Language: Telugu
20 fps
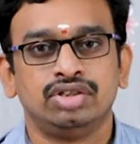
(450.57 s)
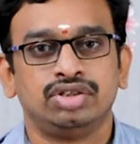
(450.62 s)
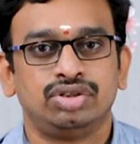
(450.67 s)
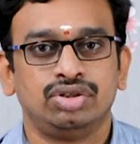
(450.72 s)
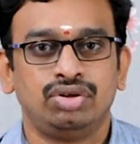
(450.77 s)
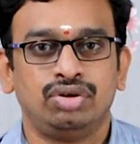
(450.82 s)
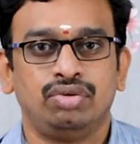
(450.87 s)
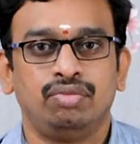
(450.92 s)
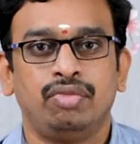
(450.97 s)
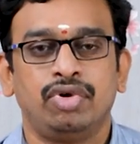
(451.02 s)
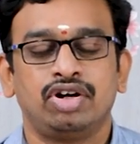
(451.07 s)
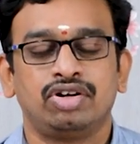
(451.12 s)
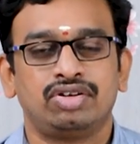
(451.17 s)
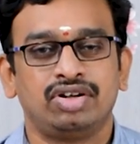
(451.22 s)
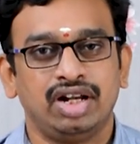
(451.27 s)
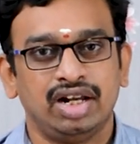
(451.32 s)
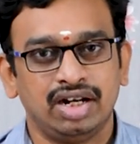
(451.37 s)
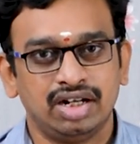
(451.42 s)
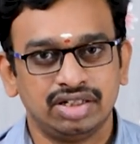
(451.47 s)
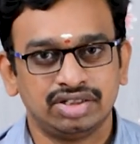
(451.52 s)
సో
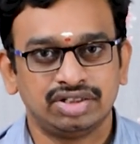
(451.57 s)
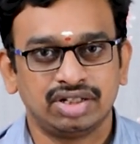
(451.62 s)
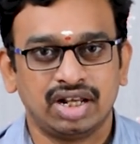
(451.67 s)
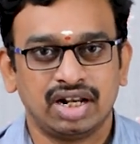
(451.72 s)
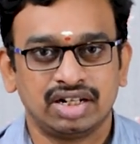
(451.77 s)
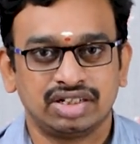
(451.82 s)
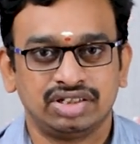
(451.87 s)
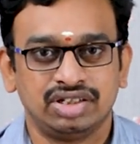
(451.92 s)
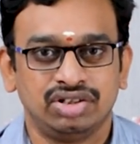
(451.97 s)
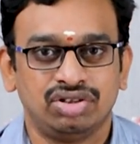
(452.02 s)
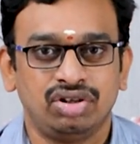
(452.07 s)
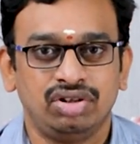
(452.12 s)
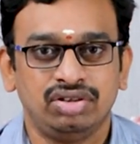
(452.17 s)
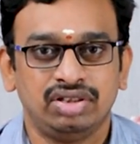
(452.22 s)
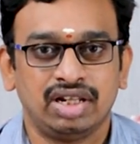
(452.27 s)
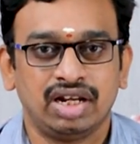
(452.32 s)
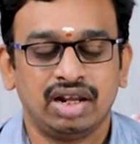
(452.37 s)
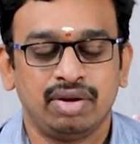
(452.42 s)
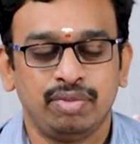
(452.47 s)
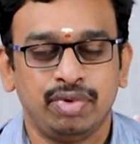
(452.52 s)
మరొక లేటెస్ట్ కలెక్షన్తో
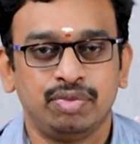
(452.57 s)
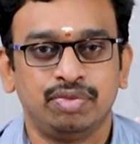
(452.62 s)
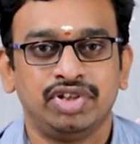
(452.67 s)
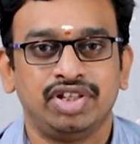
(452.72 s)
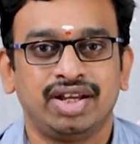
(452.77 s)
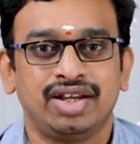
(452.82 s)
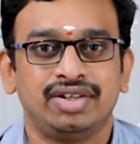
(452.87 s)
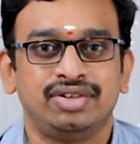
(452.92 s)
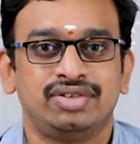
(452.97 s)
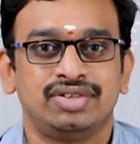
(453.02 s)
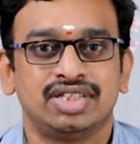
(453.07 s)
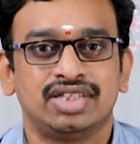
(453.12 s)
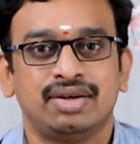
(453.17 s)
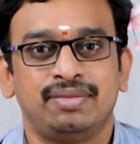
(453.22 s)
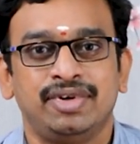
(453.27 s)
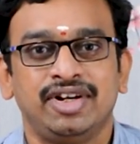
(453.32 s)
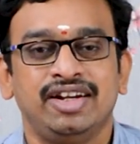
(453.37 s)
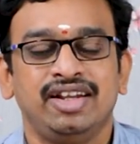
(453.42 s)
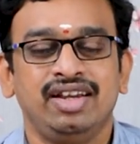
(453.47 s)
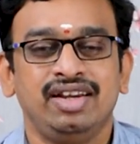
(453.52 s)
తిరిగి మీ ముందుకైతే
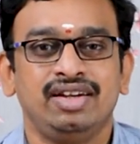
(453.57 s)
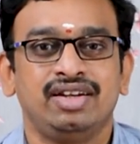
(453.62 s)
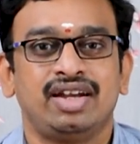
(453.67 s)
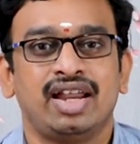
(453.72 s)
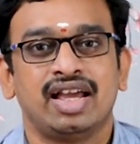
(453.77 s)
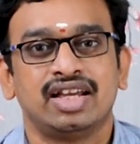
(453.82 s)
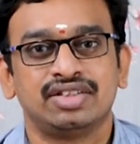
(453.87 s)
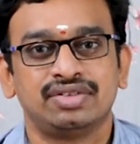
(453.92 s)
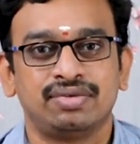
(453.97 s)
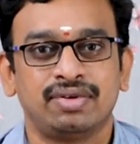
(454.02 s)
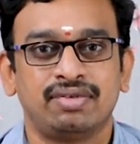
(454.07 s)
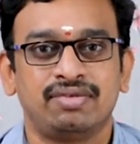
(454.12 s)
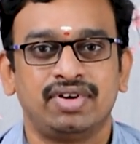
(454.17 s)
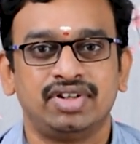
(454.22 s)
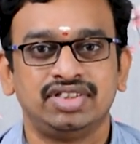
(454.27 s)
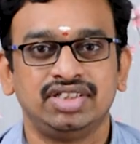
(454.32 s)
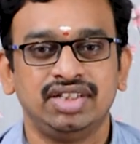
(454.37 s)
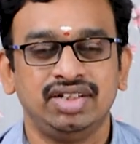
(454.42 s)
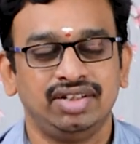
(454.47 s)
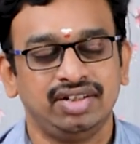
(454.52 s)
వస్తామండి థ్యాంక్స్ ఫర్
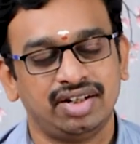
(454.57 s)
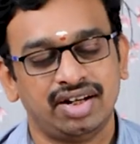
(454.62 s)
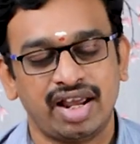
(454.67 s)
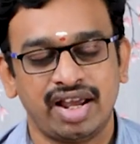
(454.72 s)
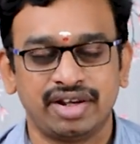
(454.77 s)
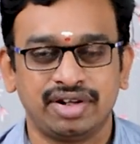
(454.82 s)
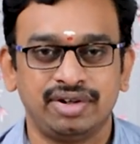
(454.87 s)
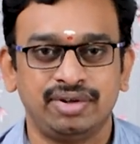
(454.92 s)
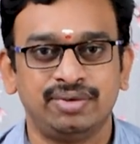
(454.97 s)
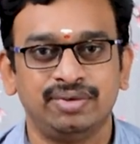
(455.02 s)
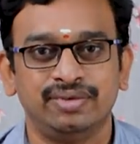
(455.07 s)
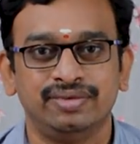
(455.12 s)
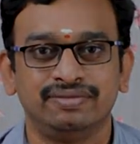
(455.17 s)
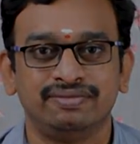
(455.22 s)
వాచింగ్ థ్యాంక్ యూ